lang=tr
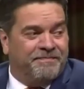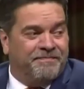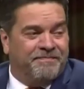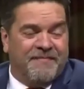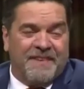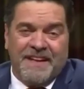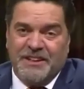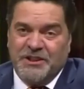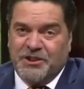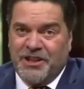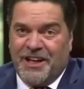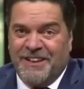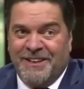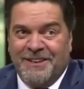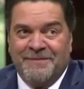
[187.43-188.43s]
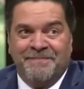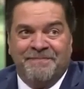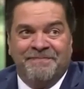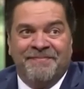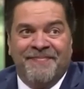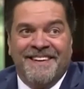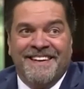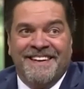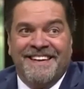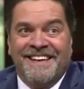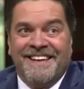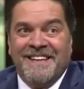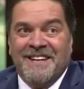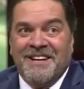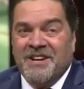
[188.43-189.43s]
Evet. İnşallah. İşte.
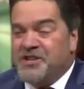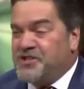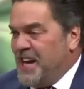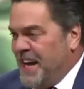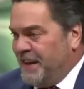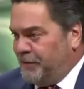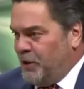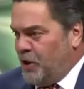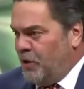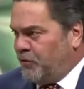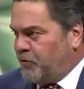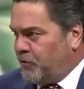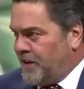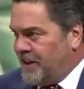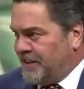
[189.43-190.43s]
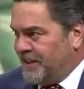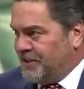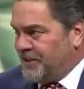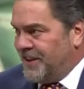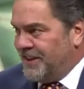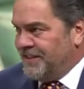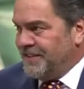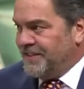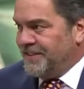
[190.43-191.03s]
Maşallah. Şehir biliyor musunuz arkadaşlar?